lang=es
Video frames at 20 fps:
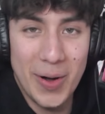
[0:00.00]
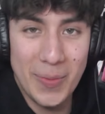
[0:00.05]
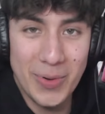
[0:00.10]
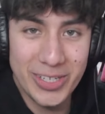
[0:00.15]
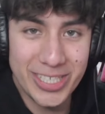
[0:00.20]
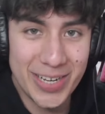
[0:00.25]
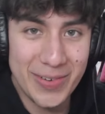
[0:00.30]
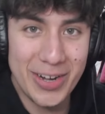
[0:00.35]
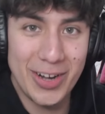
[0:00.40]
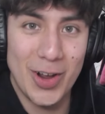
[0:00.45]

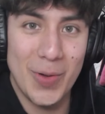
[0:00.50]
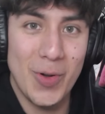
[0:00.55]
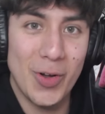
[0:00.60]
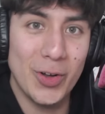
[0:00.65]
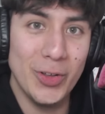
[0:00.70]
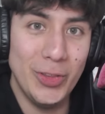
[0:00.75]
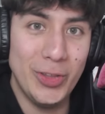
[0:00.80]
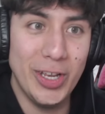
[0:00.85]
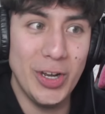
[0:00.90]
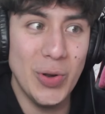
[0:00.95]
vamos a ver cómo
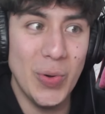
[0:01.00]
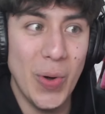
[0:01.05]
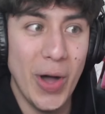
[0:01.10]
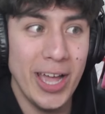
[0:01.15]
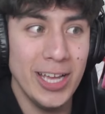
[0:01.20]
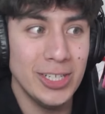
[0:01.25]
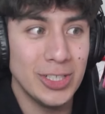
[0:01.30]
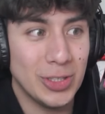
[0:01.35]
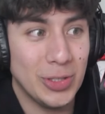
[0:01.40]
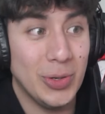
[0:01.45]

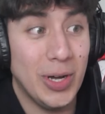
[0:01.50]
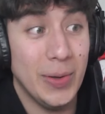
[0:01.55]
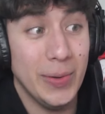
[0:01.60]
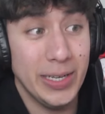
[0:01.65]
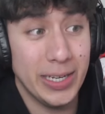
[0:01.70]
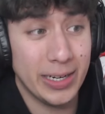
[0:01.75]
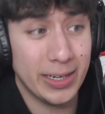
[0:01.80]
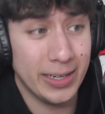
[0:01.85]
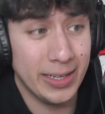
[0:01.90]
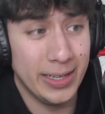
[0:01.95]
continúa esto, a
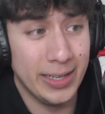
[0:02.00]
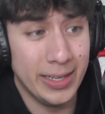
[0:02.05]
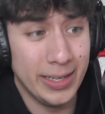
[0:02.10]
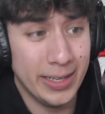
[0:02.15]
ver.